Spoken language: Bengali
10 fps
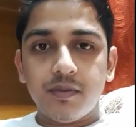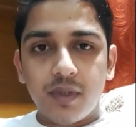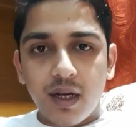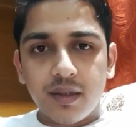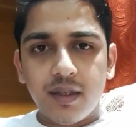
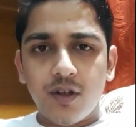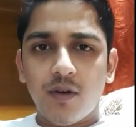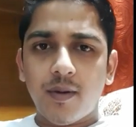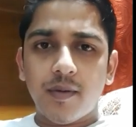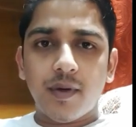ডাক্তারের
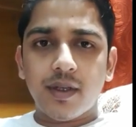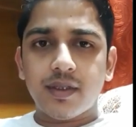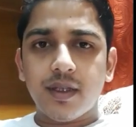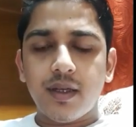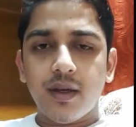অভাবে মারা
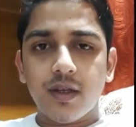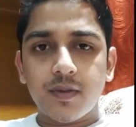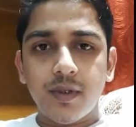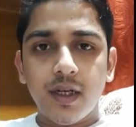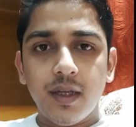যায়
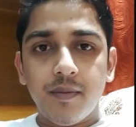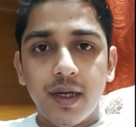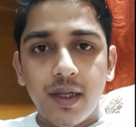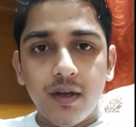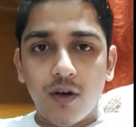হসপিটালে
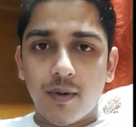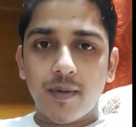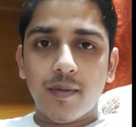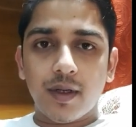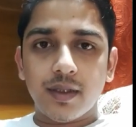বেডের
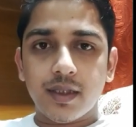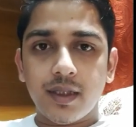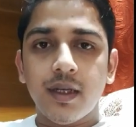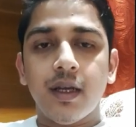অভাবে মারা যায়